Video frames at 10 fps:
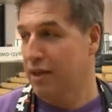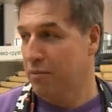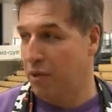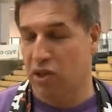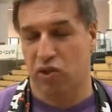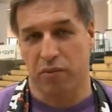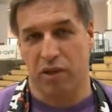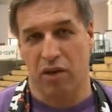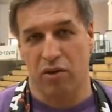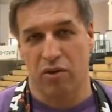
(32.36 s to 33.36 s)
по нашему
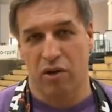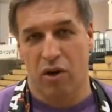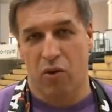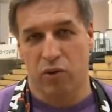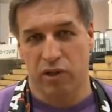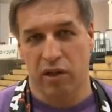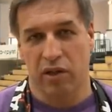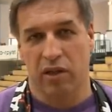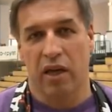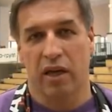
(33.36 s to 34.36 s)
мнению,
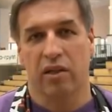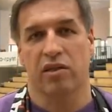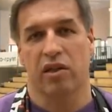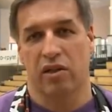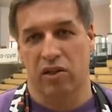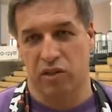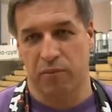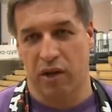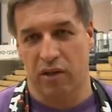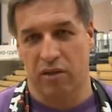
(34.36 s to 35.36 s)
усилят и национальные
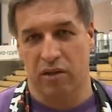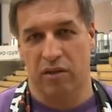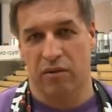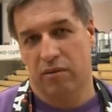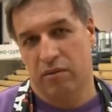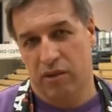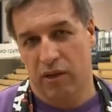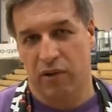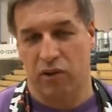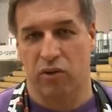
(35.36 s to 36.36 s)
чемпионаты,
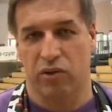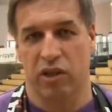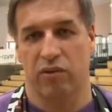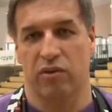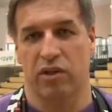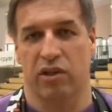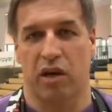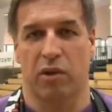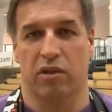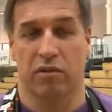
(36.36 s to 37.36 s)
те, в которых участвуют эти
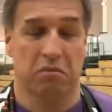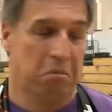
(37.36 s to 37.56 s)
команды.